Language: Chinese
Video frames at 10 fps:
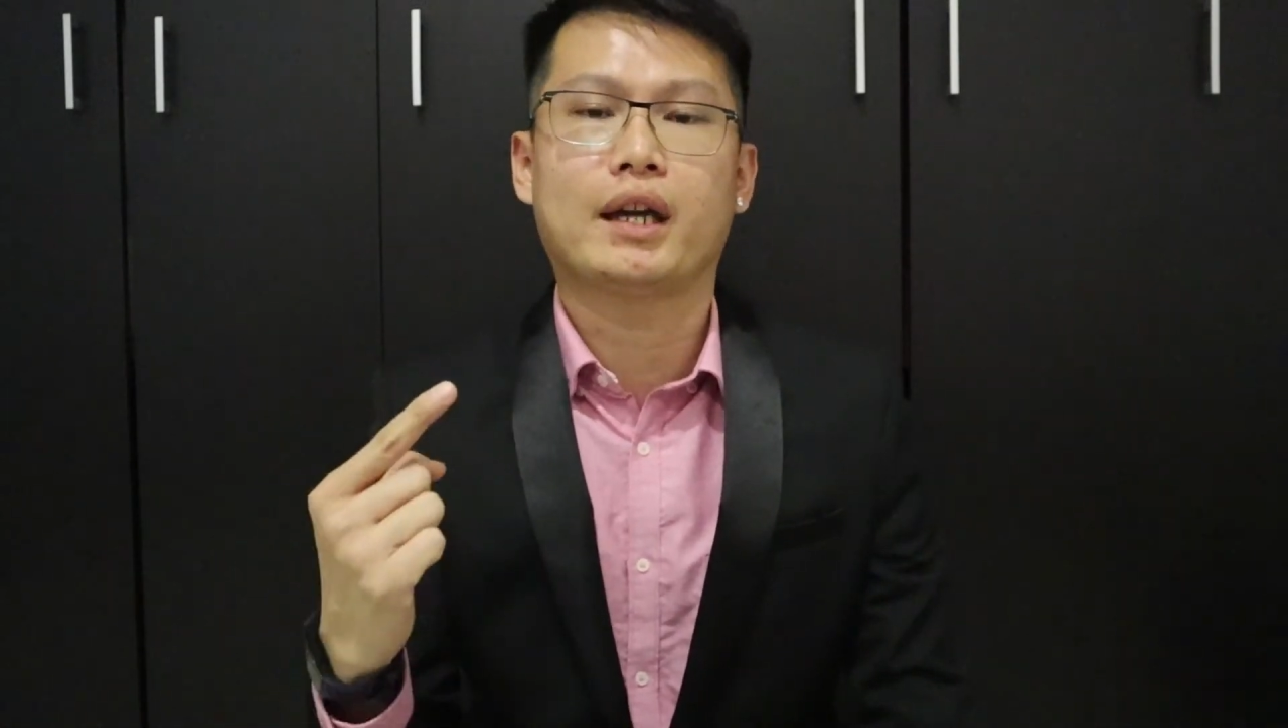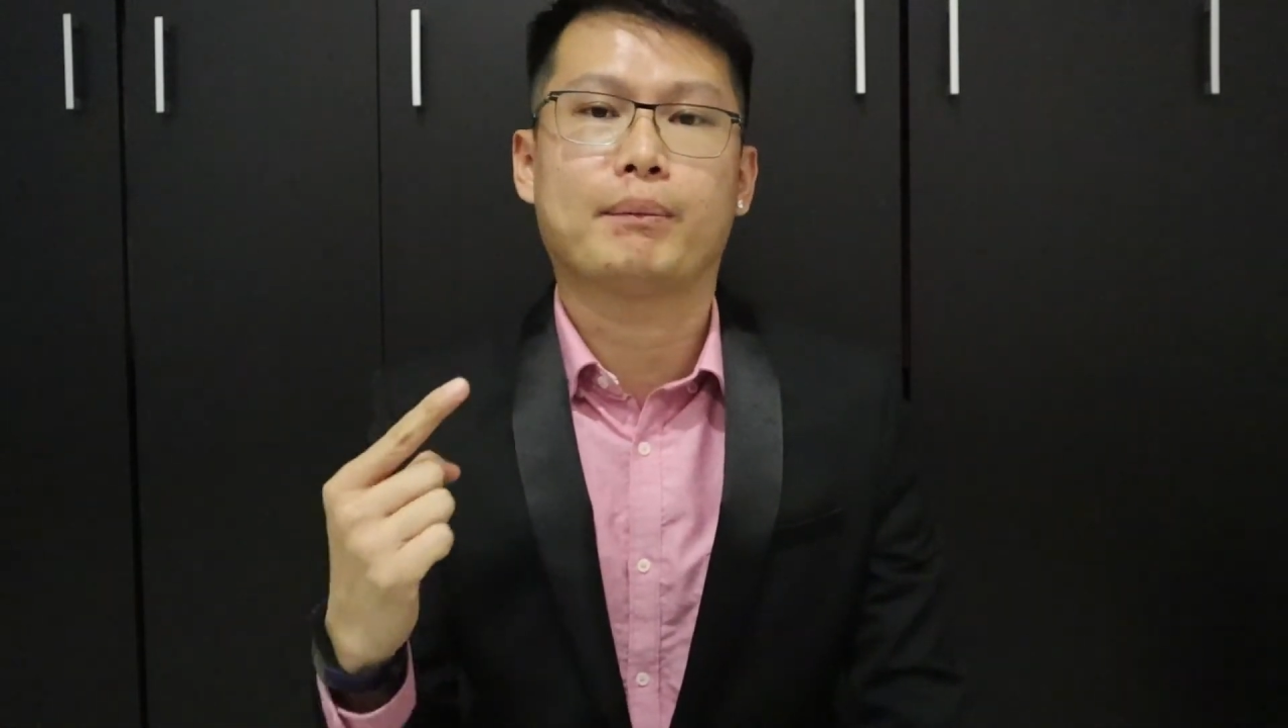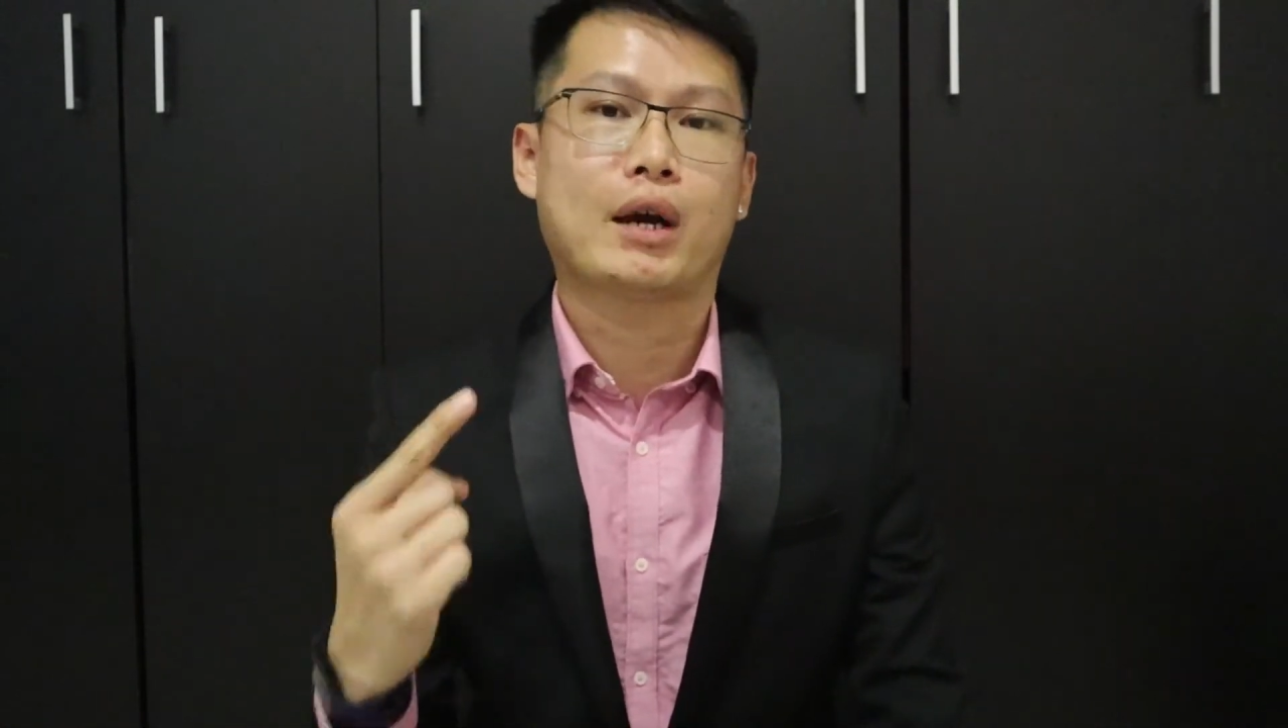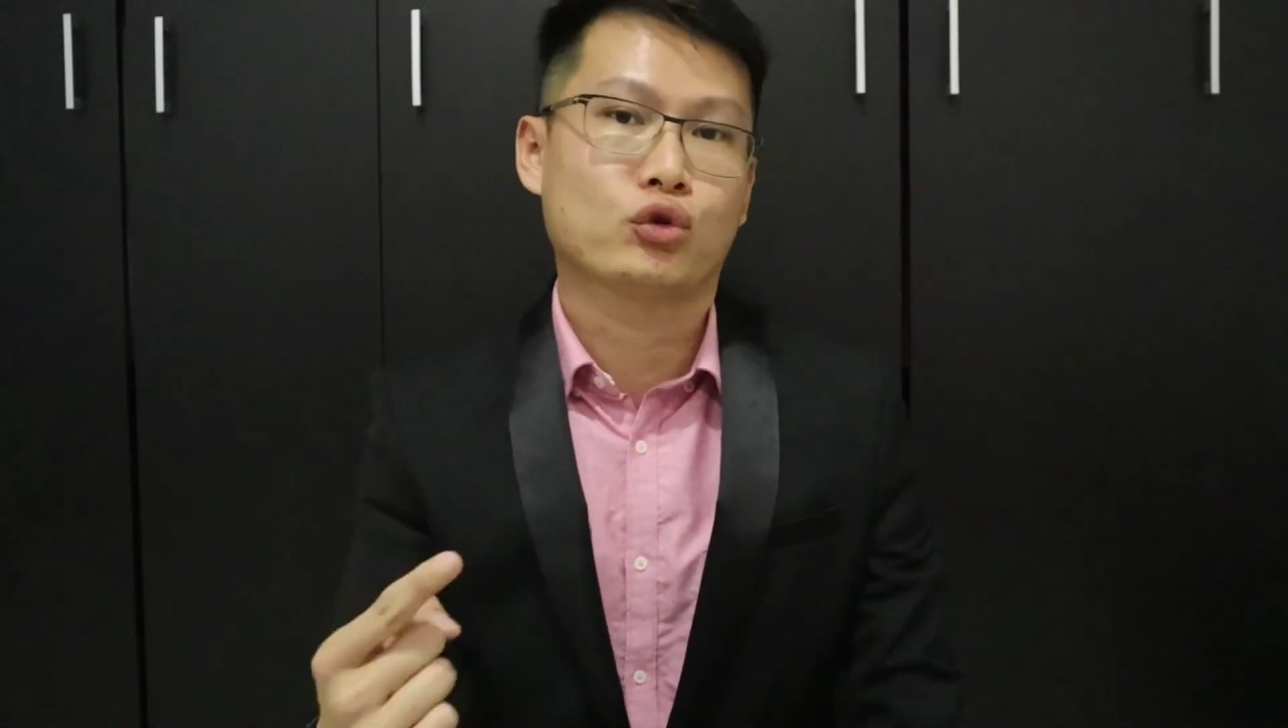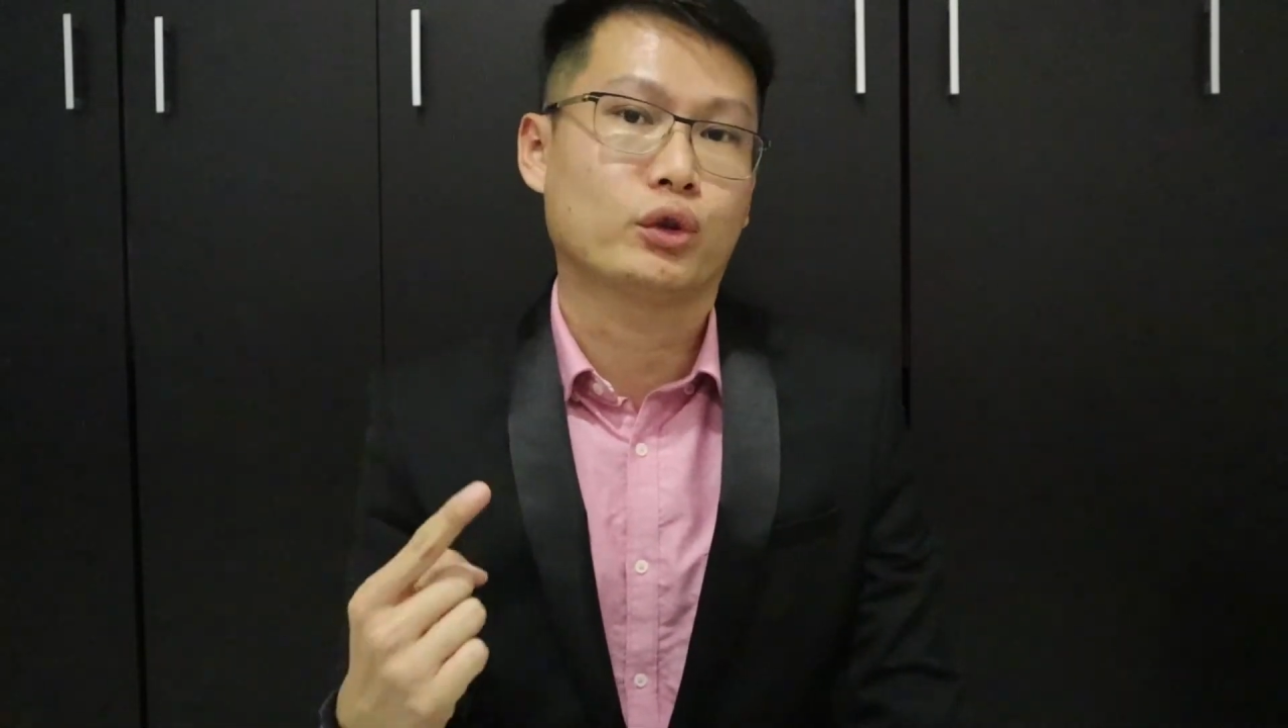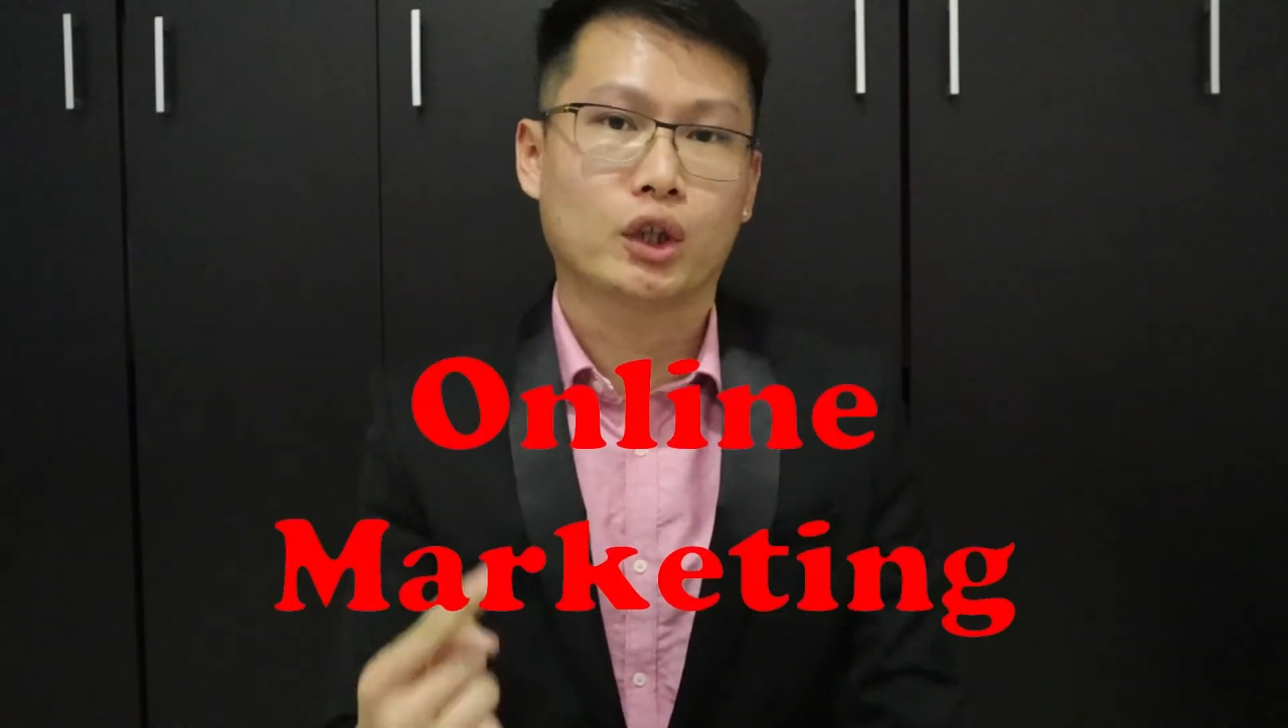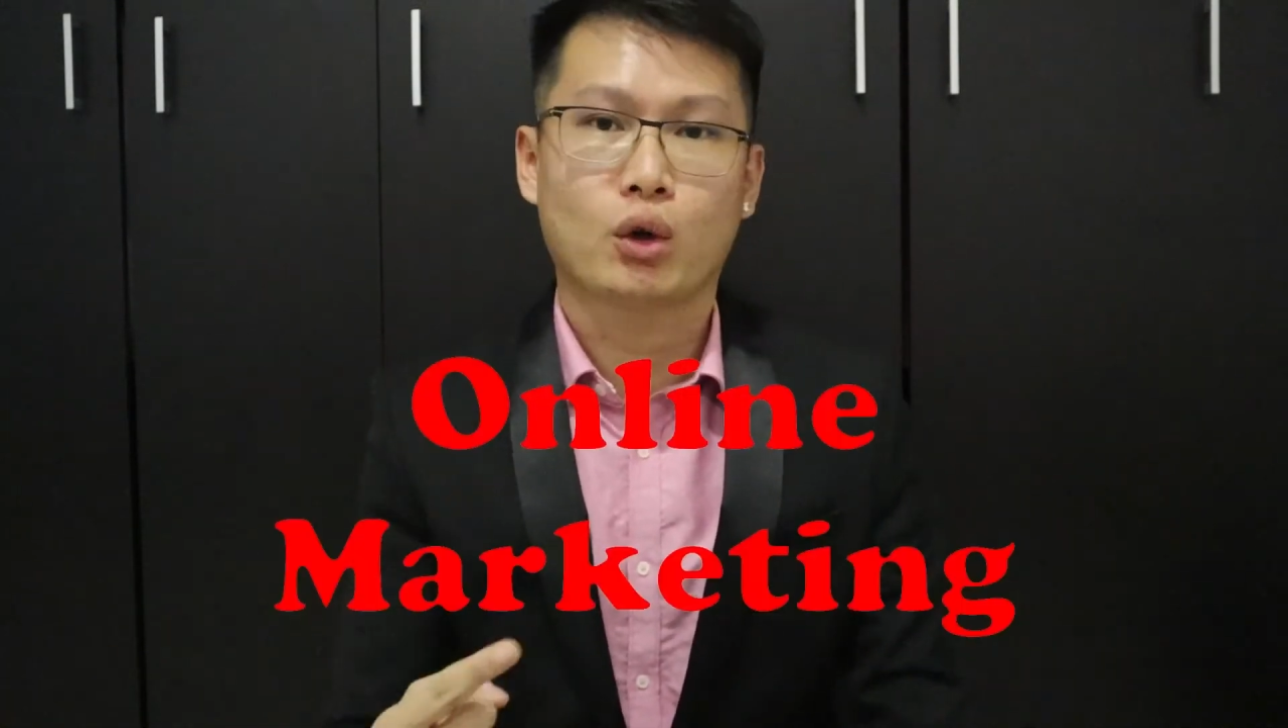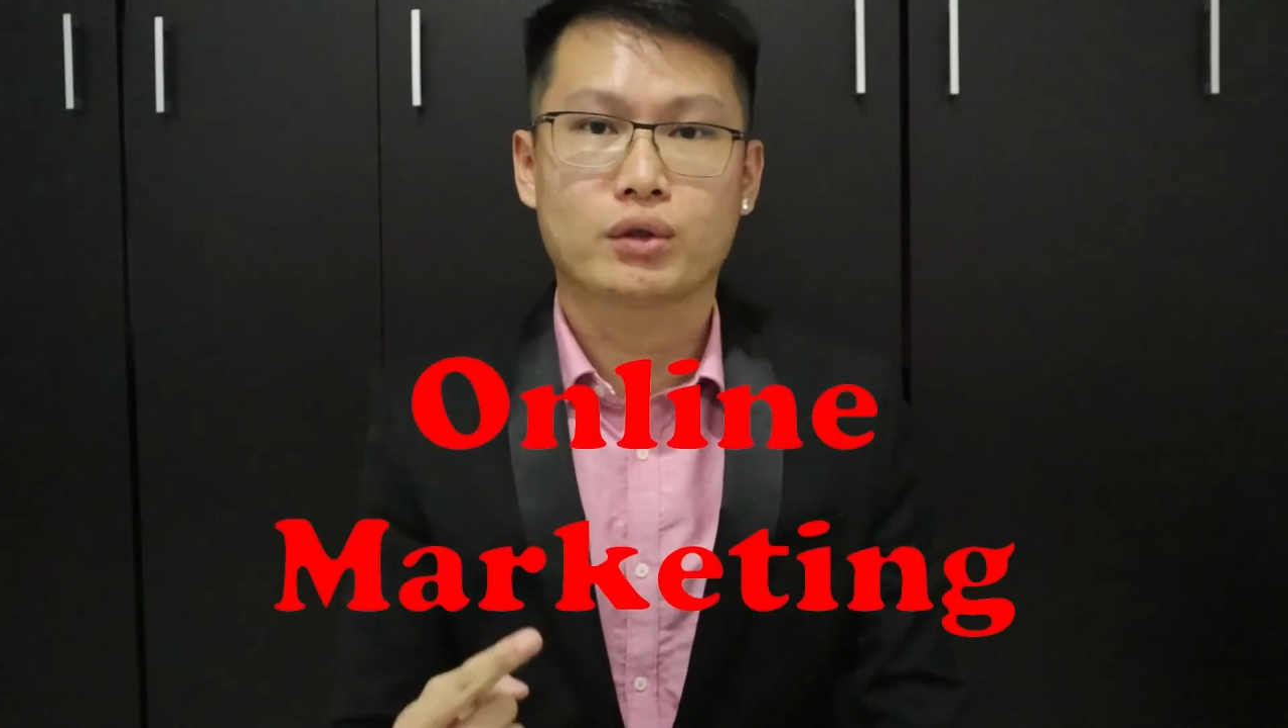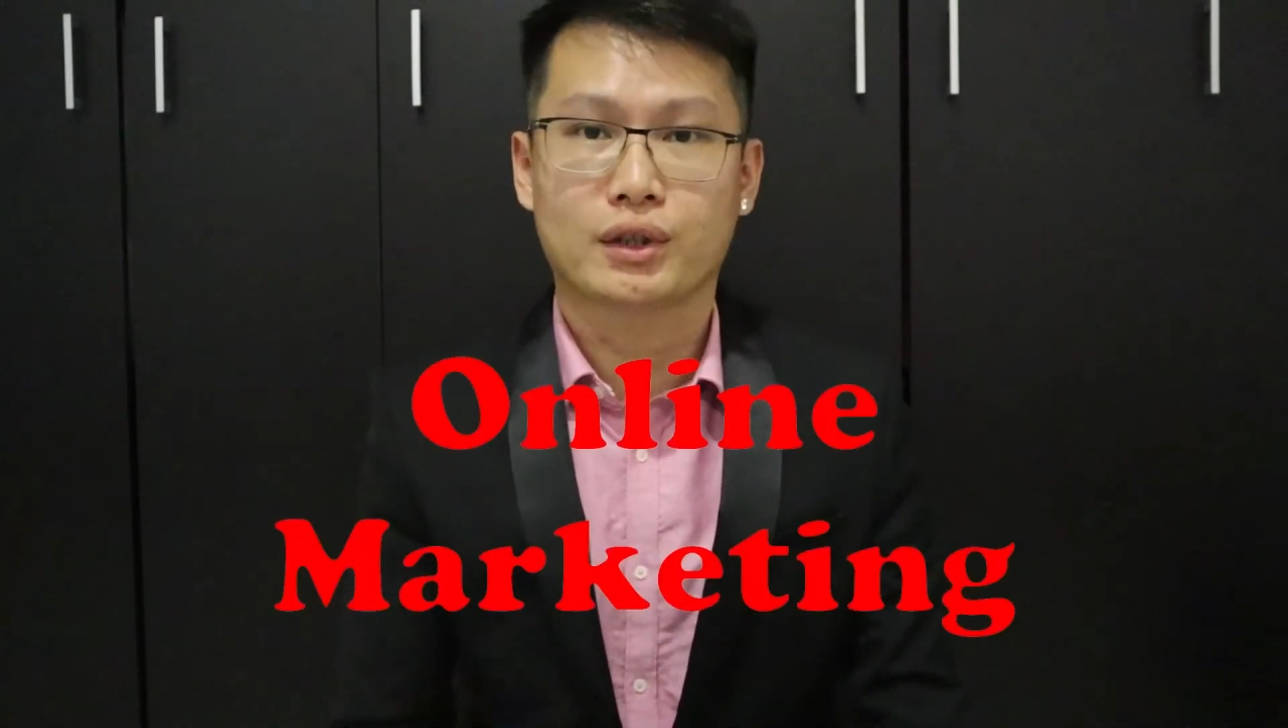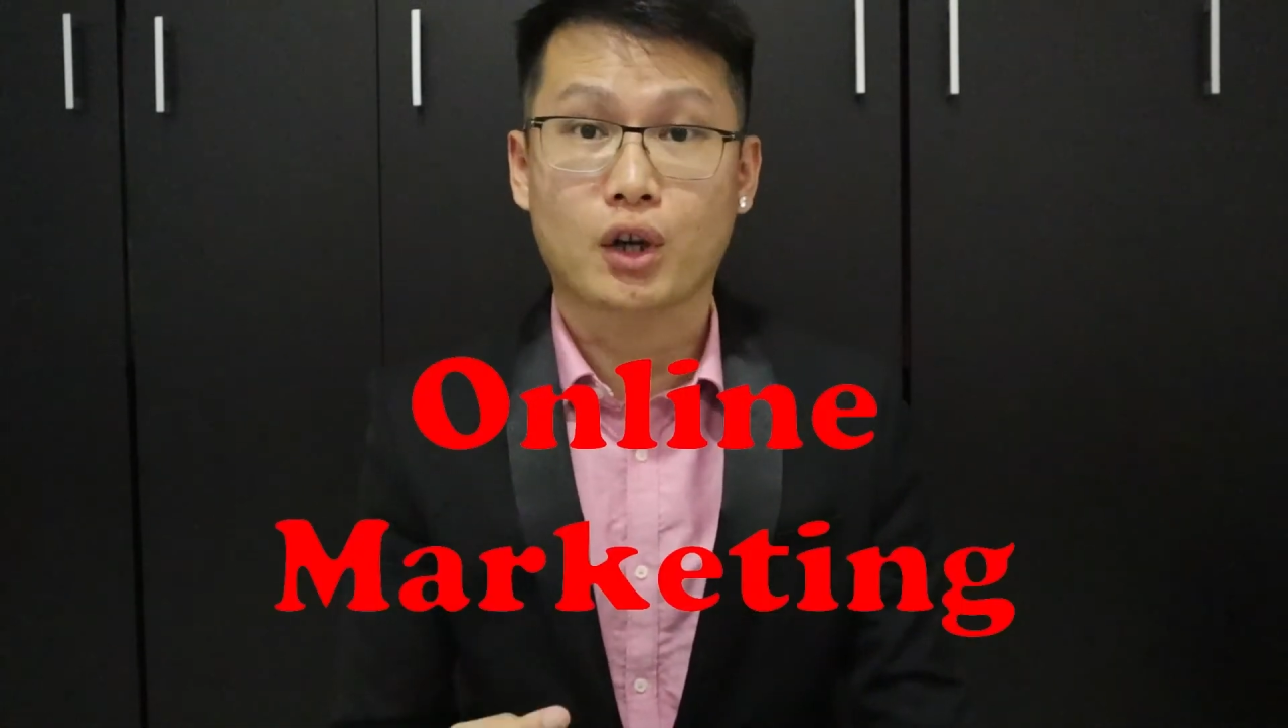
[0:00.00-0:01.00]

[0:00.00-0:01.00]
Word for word: 可以帮助你公司